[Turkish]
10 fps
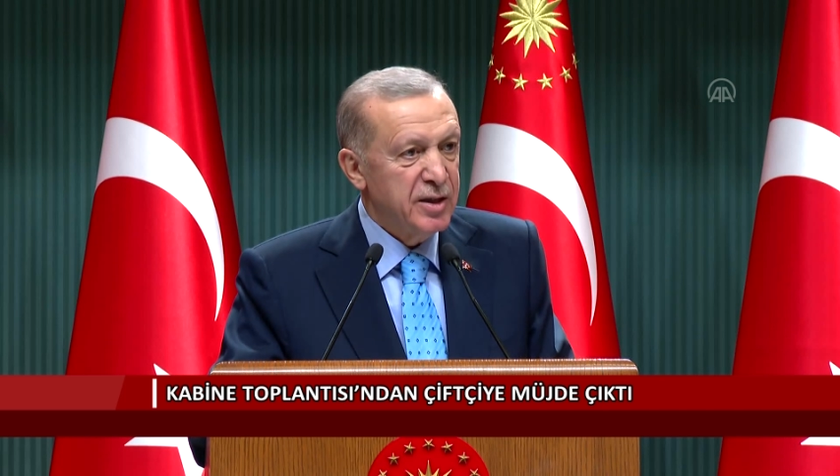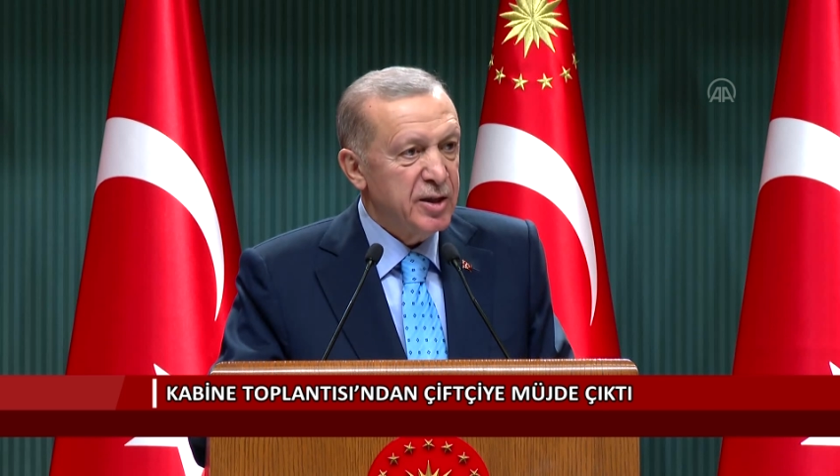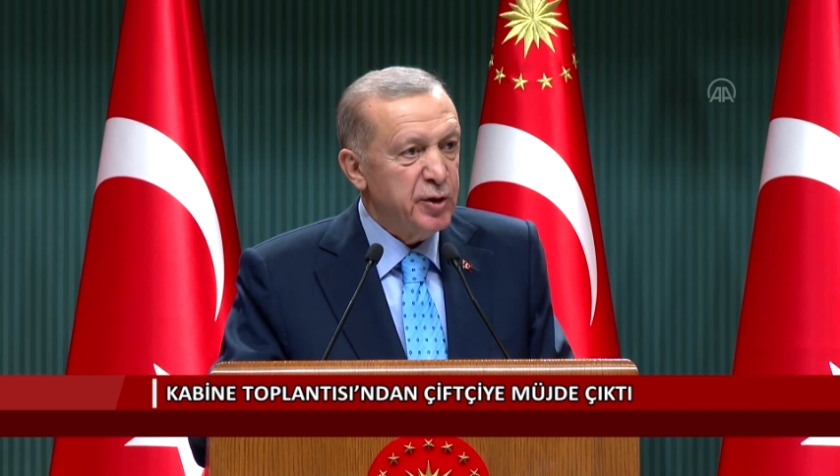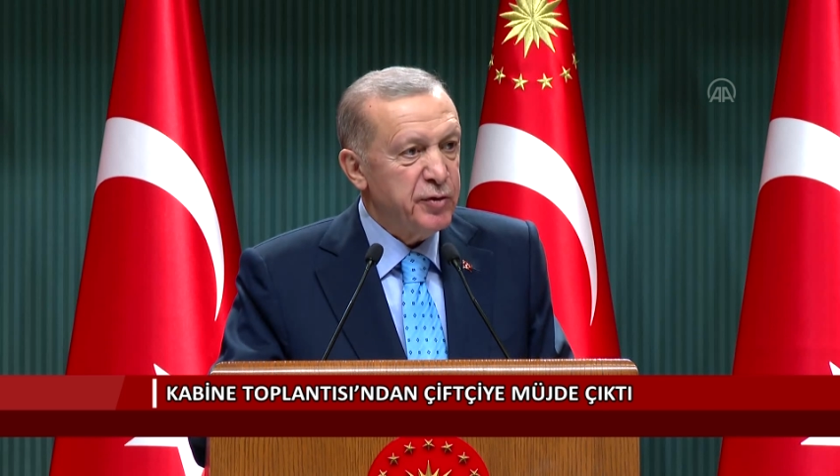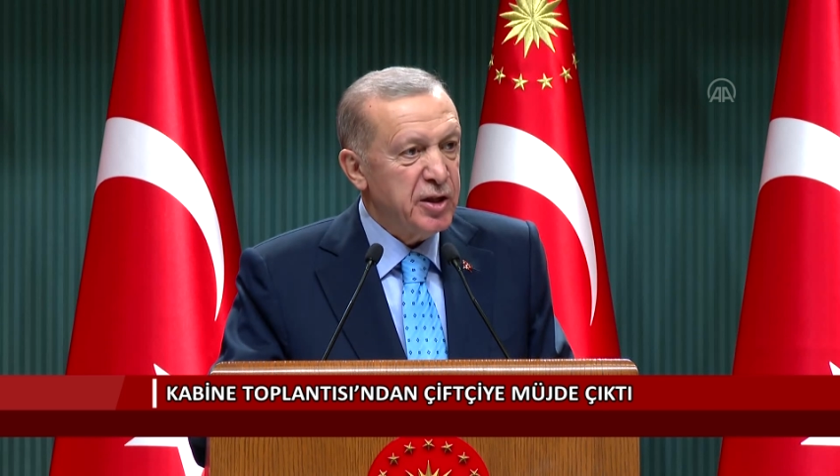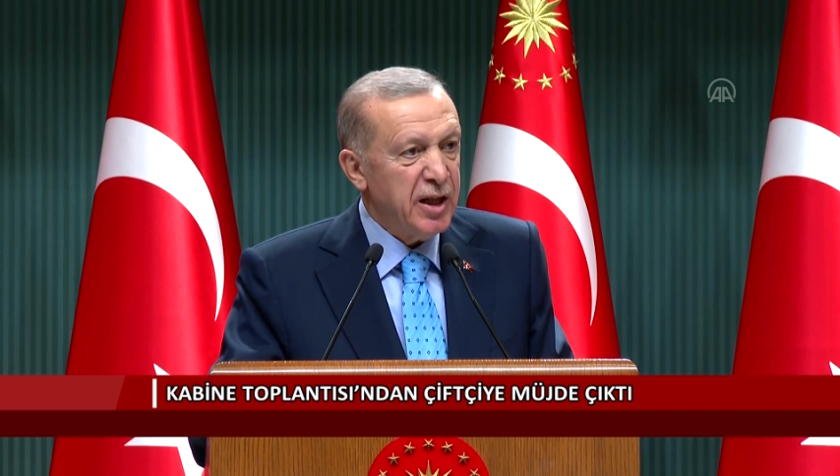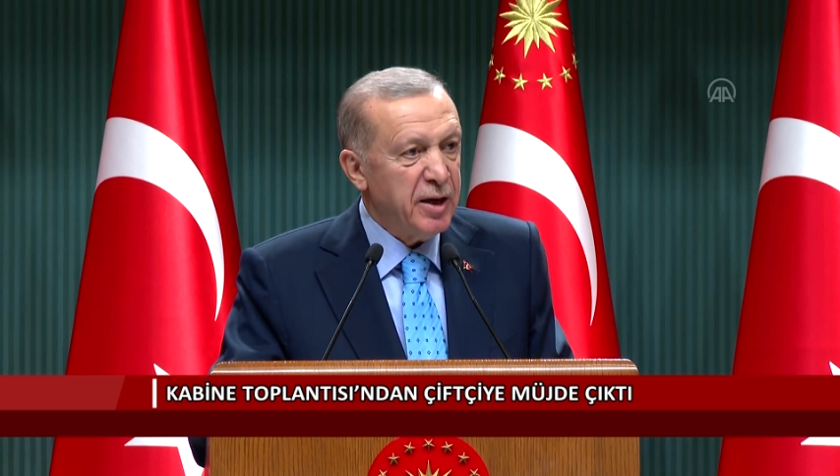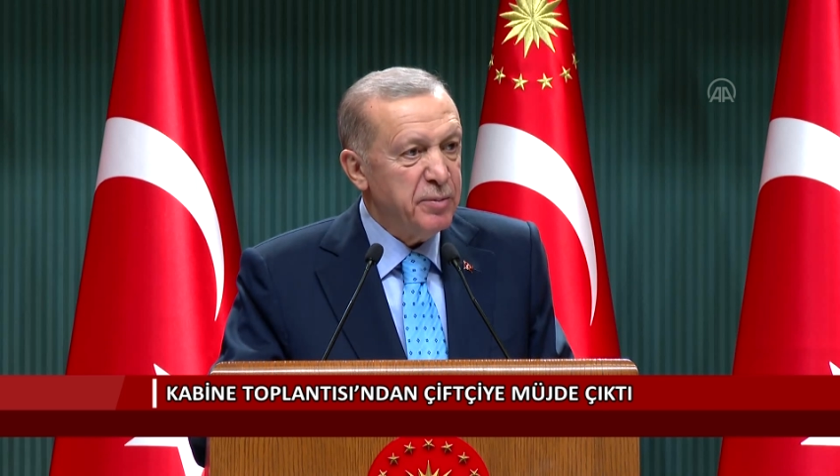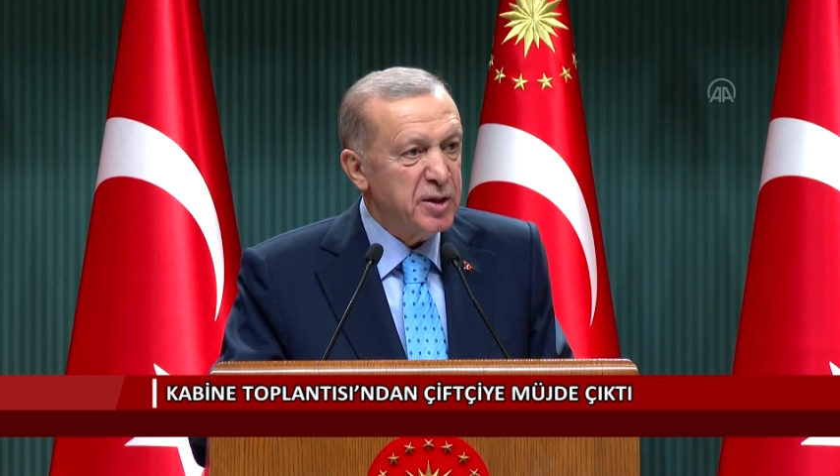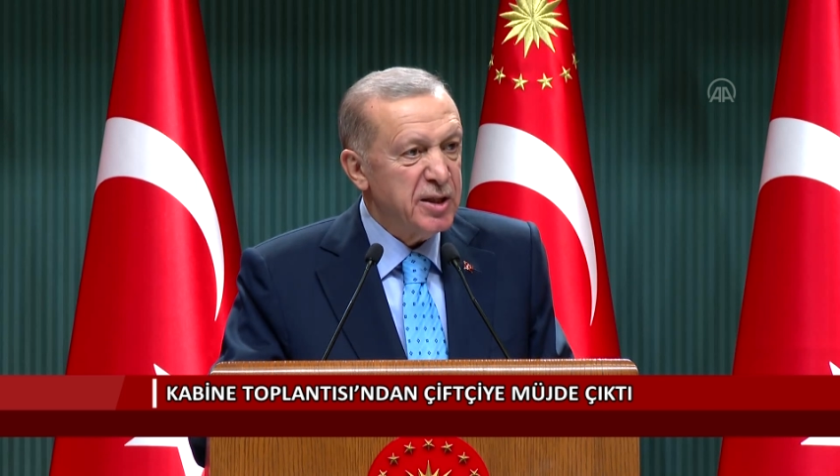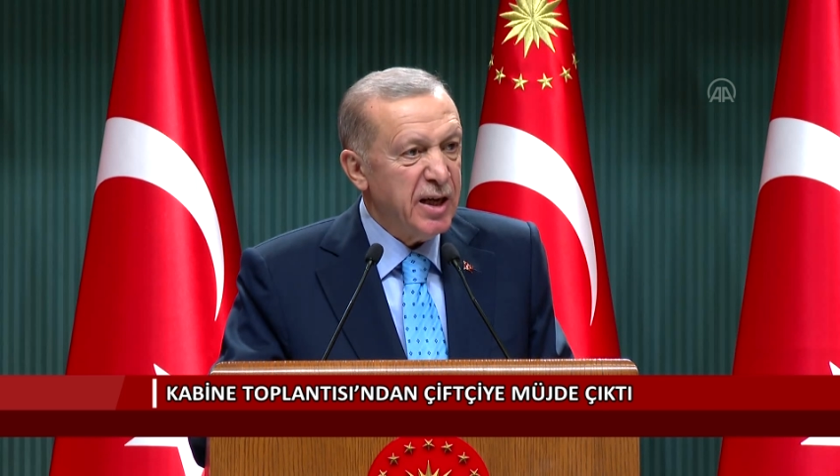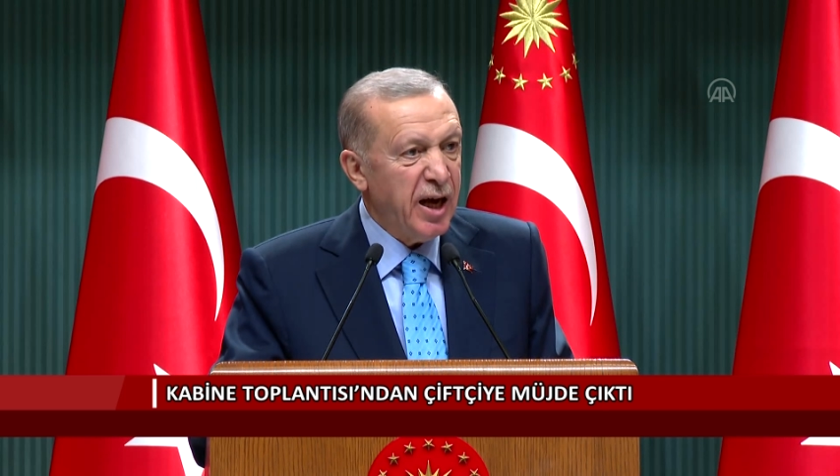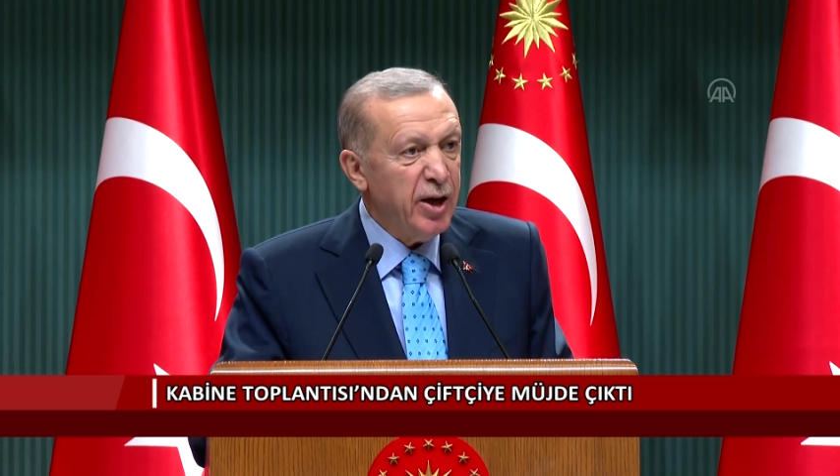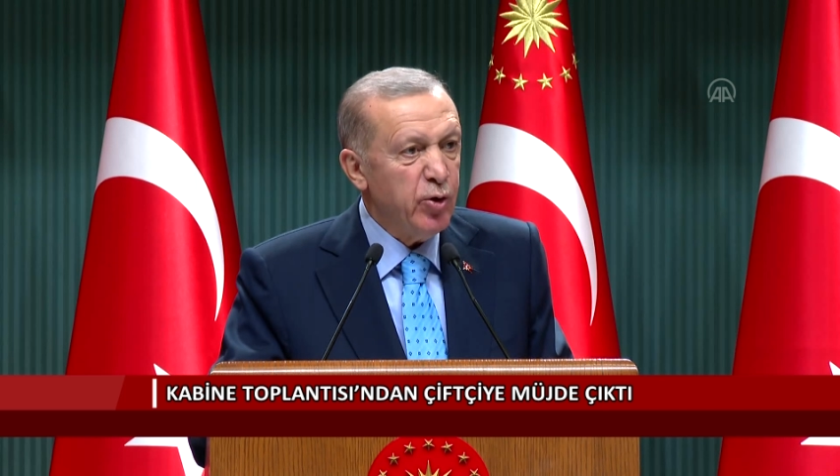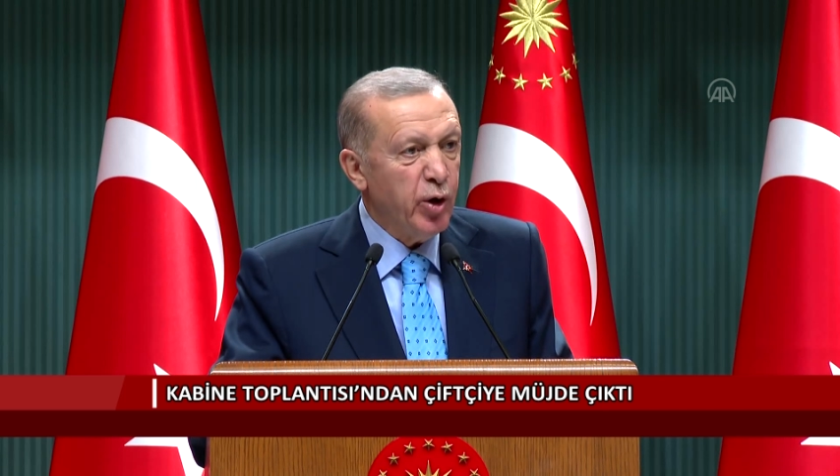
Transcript: çiftçilerimizin en